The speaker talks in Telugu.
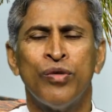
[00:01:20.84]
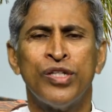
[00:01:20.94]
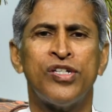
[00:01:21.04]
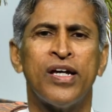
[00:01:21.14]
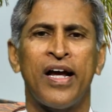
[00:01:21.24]

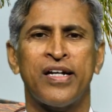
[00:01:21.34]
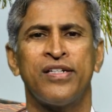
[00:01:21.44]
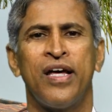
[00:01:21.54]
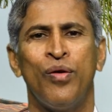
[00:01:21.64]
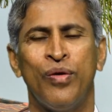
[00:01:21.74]
వచ్చే
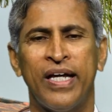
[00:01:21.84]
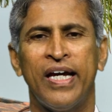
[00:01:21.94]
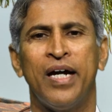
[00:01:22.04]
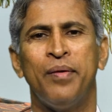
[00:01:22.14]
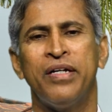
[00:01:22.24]
లక్షణాలు
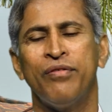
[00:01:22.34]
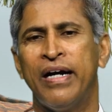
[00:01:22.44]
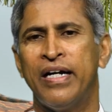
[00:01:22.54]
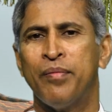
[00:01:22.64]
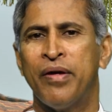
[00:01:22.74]
ఉంటాయి కాబట్టి
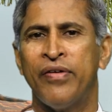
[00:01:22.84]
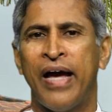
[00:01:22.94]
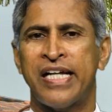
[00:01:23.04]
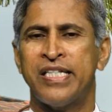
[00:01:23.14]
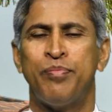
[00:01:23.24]
వాటిని మనం
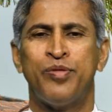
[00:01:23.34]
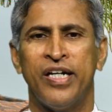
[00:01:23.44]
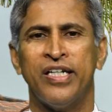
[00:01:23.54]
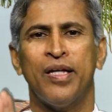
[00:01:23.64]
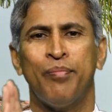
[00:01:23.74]
యాక్సెప్ట్
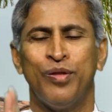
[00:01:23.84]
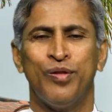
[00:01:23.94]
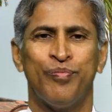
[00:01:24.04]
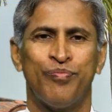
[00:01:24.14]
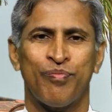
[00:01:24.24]
చేయక తప్పదు